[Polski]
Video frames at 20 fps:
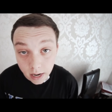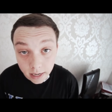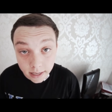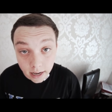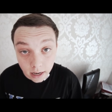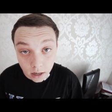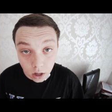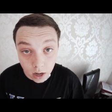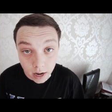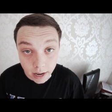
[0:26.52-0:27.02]

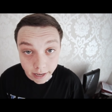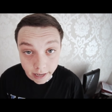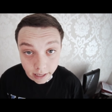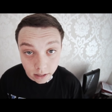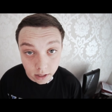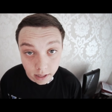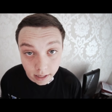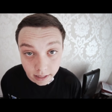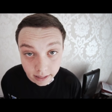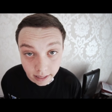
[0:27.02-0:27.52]
Wielka kolejka
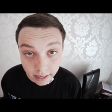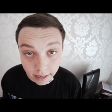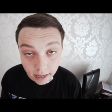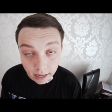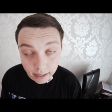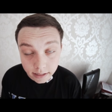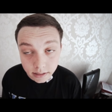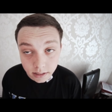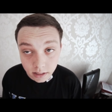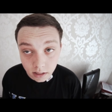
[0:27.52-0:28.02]
do jednej
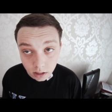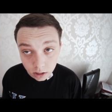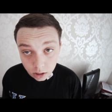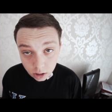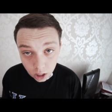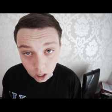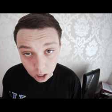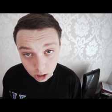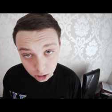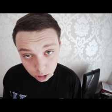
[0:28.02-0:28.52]
kasy i
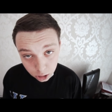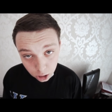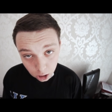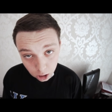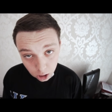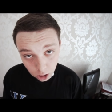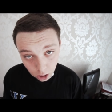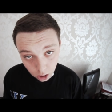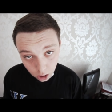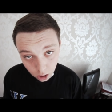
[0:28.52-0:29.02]
siedzi
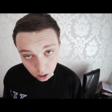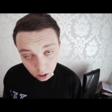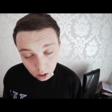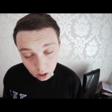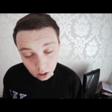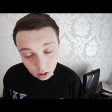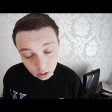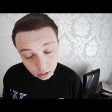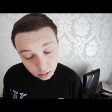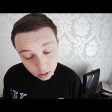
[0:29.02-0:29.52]
taka,
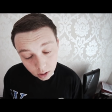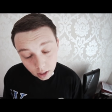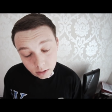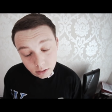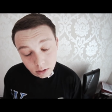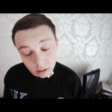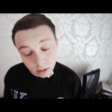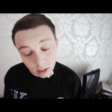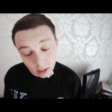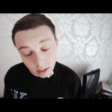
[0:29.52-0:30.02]

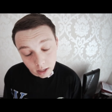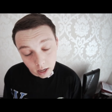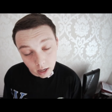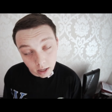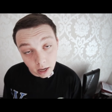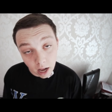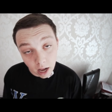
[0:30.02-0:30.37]
siedzi taka